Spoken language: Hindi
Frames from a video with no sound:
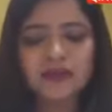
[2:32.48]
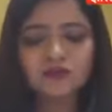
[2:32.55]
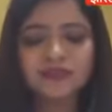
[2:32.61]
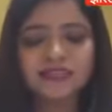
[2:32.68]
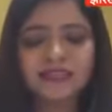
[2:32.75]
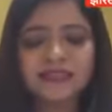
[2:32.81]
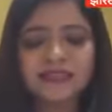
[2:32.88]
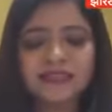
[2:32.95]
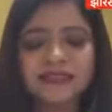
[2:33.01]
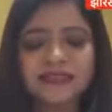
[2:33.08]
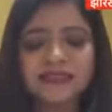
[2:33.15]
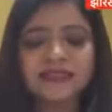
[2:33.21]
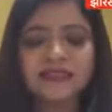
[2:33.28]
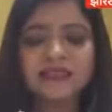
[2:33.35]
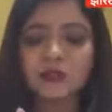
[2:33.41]
कानून के तहत
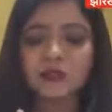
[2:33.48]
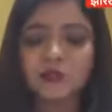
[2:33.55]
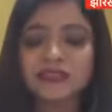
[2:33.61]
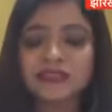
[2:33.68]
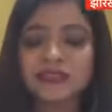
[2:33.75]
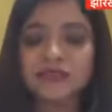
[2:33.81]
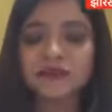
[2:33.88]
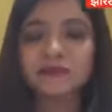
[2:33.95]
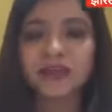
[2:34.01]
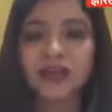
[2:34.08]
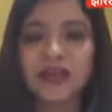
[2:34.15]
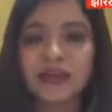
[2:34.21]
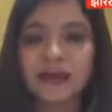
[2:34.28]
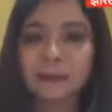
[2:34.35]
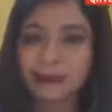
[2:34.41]
सदन के दो सदन
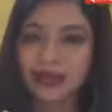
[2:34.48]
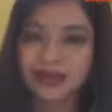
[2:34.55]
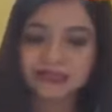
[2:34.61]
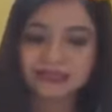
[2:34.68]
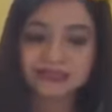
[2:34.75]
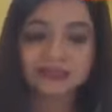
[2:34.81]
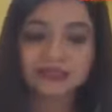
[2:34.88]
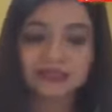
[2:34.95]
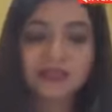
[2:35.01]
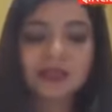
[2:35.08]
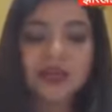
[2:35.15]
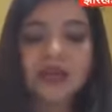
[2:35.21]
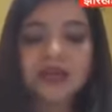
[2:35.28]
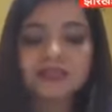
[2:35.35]
बनाए गए पहला सदन